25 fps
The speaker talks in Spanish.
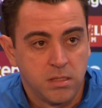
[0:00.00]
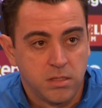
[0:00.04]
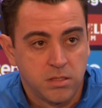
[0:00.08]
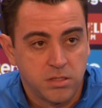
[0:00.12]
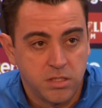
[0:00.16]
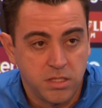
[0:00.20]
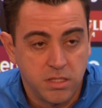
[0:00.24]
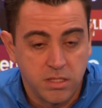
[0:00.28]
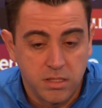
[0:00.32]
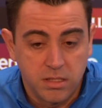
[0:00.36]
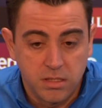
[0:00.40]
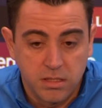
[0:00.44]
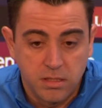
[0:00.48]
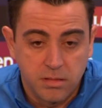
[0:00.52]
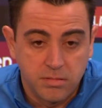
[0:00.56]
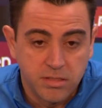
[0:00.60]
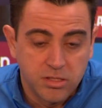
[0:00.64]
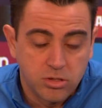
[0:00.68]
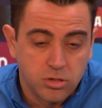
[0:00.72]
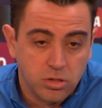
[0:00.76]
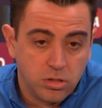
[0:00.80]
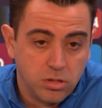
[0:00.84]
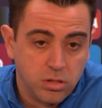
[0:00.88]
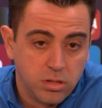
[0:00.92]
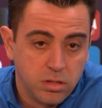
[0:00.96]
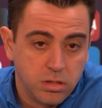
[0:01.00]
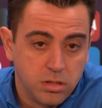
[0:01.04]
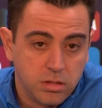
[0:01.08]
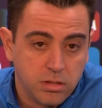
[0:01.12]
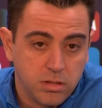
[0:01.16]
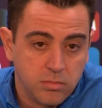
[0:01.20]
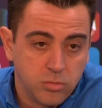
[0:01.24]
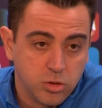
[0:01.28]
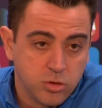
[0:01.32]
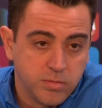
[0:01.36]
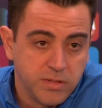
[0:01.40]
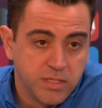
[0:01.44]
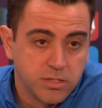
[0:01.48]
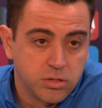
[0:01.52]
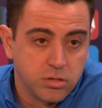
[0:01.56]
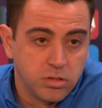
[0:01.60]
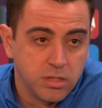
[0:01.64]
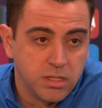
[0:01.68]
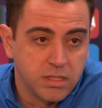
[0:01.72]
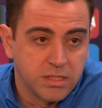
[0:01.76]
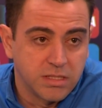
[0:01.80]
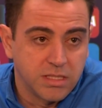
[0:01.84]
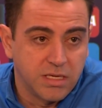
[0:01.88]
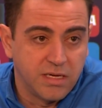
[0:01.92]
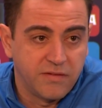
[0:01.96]
Sí, hemos visto
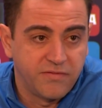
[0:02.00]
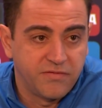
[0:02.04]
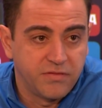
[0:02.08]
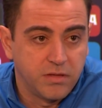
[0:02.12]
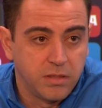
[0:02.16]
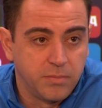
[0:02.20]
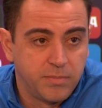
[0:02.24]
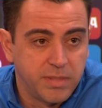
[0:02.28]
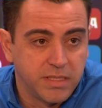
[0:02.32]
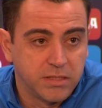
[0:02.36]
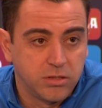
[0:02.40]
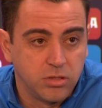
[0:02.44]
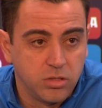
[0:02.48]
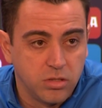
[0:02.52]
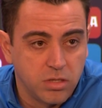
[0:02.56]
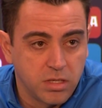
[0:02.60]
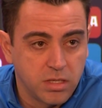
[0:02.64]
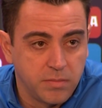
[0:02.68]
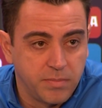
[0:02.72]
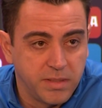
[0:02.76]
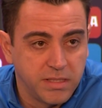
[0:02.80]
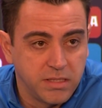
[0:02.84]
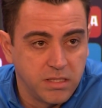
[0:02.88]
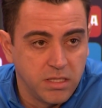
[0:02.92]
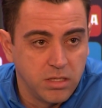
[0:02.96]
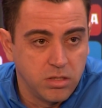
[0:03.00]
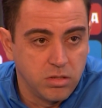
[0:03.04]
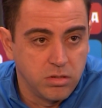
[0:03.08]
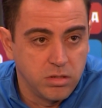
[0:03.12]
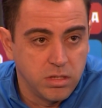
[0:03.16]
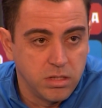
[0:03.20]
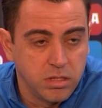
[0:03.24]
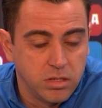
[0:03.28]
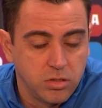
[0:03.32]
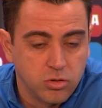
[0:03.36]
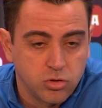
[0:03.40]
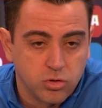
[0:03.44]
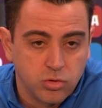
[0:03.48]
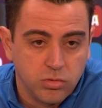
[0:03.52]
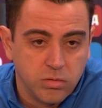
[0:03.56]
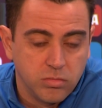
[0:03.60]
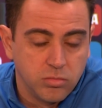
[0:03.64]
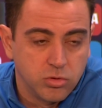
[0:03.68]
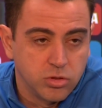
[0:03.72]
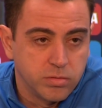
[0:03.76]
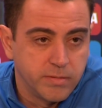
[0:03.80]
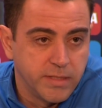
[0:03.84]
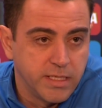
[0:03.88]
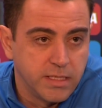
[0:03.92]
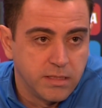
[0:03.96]
el staff el partido repetido y no
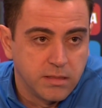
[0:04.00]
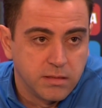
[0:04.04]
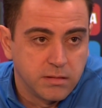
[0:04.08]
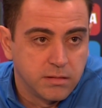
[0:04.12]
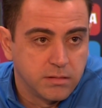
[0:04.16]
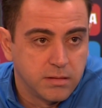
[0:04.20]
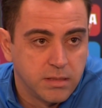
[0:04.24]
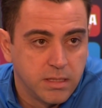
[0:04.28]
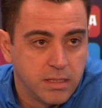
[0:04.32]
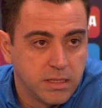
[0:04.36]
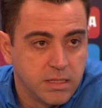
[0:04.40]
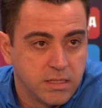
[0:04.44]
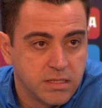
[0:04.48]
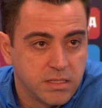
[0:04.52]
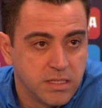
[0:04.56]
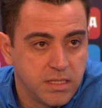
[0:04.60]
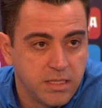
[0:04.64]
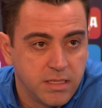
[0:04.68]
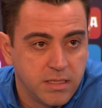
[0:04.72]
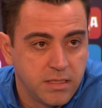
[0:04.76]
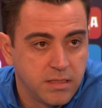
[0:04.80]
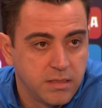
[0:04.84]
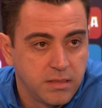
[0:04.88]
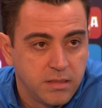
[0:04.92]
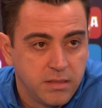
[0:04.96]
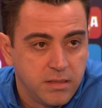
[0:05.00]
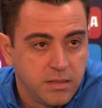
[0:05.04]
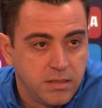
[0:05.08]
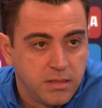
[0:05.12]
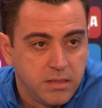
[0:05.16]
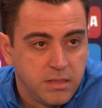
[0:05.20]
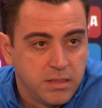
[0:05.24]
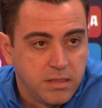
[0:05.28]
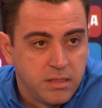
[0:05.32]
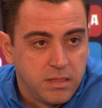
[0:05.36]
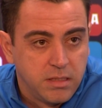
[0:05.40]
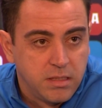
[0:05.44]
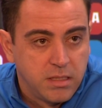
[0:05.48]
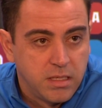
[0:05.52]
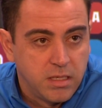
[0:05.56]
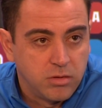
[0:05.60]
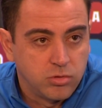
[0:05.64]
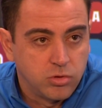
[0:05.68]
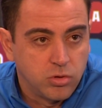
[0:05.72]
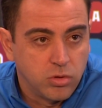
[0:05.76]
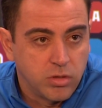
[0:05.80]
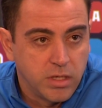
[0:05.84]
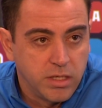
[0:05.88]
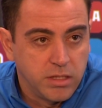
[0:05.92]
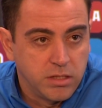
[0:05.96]
estuvimos bien. Hay que ser
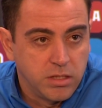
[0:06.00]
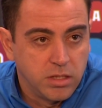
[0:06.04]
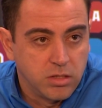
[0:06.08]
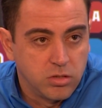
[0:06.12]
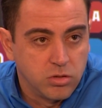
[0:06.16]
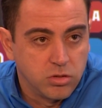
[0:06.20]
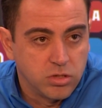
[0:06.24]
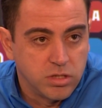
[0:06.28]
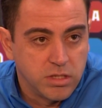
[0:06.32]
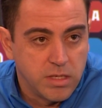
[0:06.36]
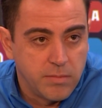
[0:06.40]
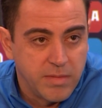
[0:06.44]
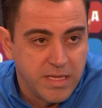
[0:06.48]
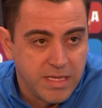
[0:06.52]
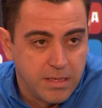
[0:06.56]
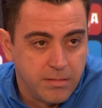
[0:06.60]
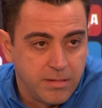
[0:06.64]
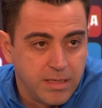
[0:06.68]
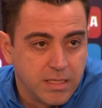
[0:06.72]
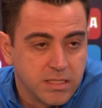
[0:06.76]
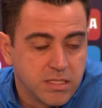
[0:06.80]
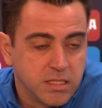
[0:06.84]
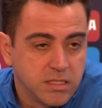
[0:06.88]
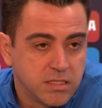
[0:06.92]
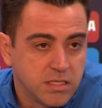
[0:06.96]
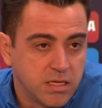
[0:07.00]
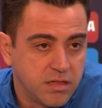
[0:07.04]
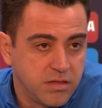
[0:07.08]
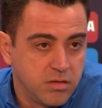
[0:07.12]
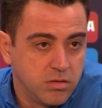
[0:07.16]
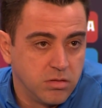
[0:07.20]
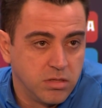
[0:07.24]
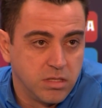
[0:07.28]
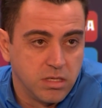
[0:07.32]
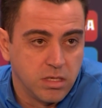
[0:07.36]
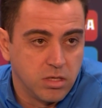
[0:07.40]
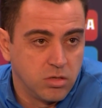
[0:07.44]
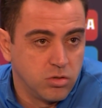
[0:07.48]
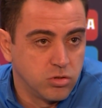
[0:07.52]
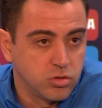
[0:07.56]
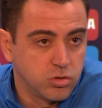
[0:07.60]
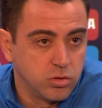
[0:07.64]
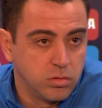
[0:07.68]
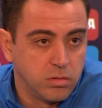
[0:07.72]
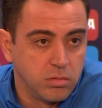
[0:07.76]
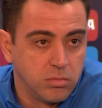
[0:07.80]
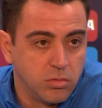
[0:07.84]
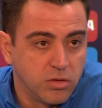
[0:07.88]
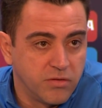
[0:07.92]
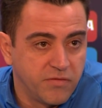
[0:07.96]
autocríticos. Ya me daba la sensación de que no
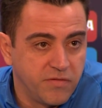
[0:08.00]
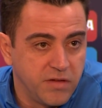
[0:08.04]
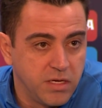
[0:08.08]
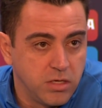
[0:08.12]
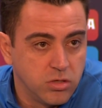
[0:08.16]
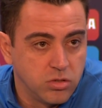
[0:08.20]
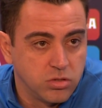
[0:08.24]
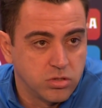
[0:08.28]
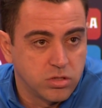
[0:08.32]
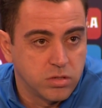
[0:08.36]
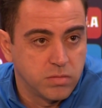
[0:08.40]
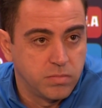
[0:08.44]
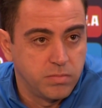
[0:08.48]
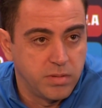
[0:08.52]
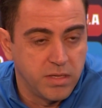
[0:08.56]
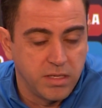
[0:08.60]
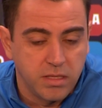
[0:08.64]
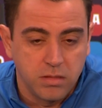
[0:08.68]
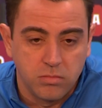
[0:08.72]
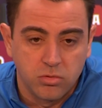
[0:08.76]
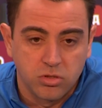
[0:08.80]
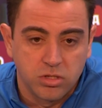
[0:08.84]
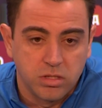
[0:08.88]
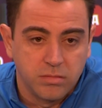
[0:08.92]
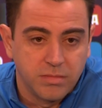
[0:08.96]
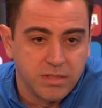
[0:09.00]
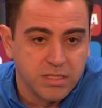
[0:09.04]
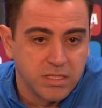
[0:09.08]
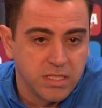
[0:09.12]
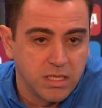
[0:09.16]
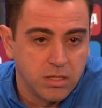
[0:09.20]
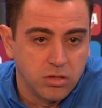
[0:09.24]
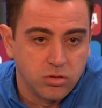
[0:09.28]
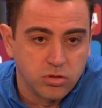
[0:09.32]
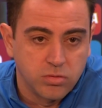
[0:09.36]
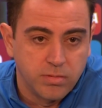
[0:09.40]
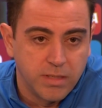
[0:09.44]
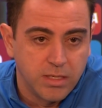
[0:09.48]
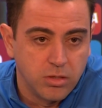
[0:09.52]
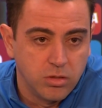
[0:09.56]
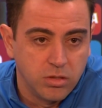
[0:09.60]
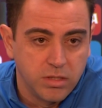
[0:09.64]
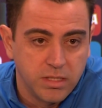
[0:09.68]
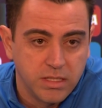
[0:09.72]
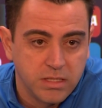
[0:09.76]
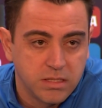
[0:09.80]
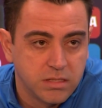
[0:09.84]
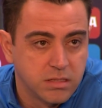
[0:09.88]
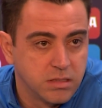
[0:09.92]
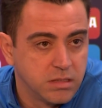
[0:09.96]
estuvimos finos, perdimos demasiados
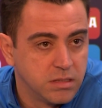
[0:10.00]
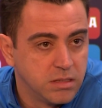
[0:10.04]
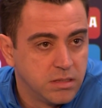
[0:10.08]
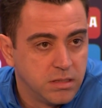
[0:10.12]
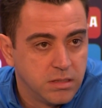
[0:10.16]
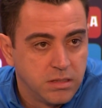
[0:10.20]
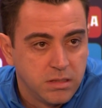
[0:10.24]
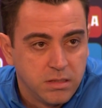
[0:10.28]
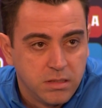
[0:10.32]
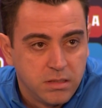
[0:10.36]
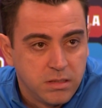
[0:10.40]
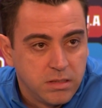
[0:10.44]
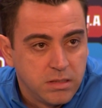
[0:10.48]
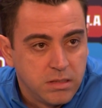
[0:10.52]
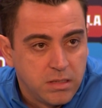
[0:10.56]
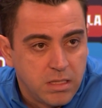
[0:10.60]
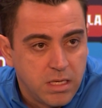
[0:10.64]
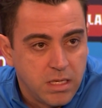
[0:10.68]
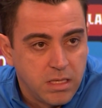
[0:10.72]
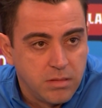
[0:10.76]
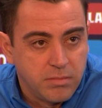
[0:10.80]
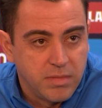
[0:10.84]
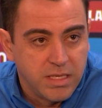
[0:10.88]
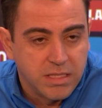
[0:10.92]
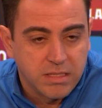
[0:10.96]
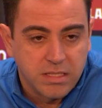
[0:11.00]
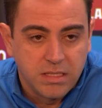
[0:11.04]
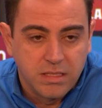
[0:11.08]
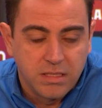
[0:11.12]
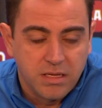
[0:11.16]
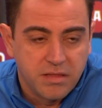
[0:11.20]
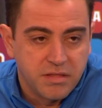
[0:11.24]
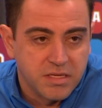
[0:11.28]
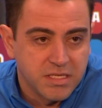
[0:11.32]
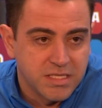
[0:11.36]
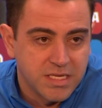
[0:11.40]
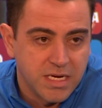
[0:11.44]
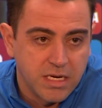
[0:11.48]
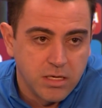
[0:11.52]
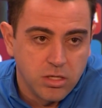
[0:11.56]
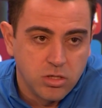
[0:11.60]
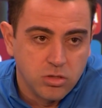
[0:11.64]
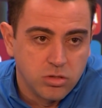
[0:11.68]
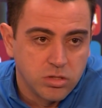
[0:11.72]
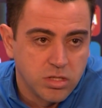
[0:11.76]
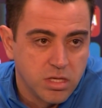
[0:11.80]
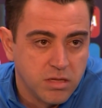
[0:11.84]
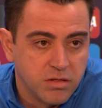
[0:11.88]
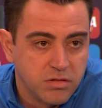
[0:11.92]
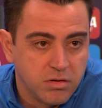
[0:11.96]
balones, además
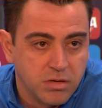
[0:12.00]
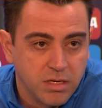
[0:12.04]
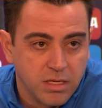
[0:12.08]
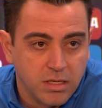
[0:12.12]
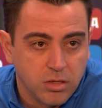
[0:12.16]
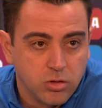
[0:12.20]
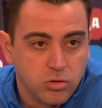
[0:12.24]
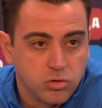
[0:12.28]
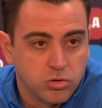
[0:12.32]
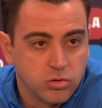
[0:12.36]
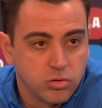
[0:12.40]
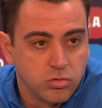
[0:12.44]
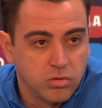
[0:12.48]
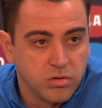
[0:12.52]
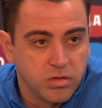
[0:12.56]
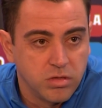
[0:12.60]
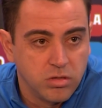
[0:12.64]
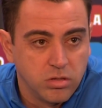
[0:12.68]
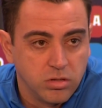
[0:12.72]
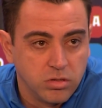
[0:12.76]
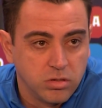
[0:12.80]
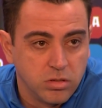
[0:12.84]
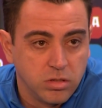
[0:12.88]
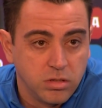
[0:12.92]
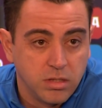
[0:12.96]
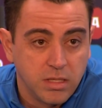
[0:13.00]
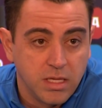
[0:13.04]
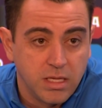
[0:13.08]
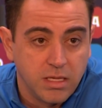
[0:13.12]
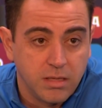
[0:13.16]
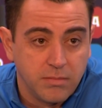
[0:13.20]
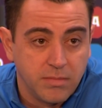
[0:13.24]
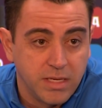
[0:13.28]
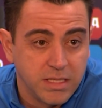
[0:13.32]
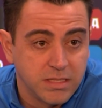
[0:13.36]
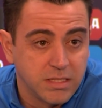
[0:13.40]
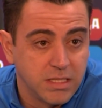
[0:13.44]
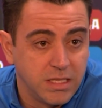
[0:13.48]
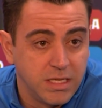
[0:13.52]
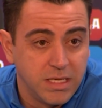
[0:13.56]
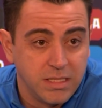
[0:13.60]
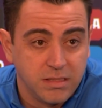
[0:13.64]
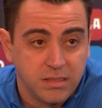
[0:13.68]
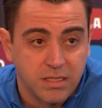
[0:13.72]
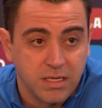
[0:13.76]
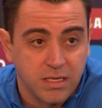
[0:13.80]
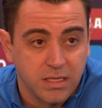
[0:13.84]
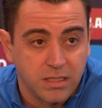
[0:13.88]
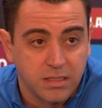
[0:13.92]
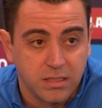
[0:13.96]
innecesarios en zona de construcción, donde además el
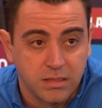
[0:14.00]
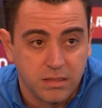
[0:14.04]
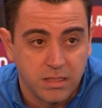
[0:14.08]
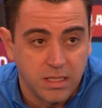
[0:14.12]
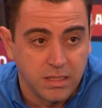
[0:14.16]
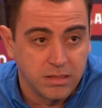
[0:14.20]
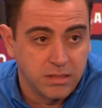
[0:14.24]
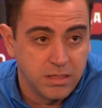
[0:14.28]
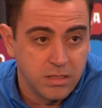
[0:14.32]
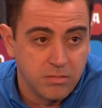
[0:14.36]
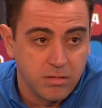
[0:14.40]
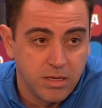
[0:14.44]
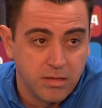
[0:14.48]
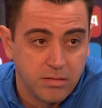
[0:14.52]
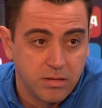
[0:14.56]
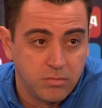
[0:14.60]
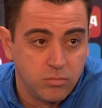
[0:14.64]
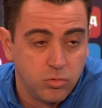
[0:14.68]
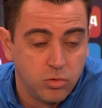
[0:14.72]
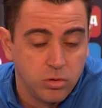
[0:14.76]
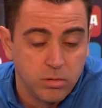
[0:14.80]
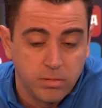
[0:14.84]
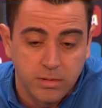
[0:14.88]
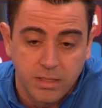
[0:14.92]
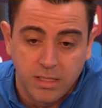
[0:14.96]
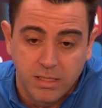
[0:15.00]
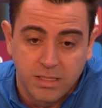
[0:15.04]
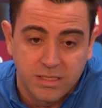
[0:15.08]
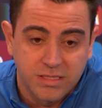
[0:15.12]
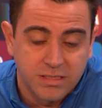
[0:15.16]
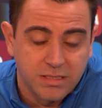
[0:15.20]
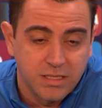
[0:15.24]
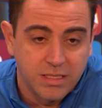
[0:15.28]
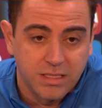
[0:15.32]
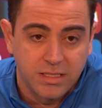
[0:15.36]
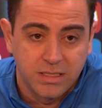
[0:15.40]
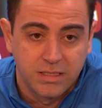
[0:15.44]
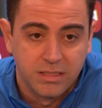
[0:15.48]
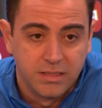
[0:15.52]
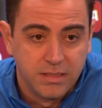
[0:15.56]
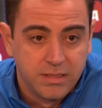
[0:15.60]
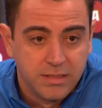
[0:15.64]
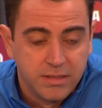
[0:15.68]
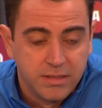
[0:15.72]
Eintracht activaba muy bien esta,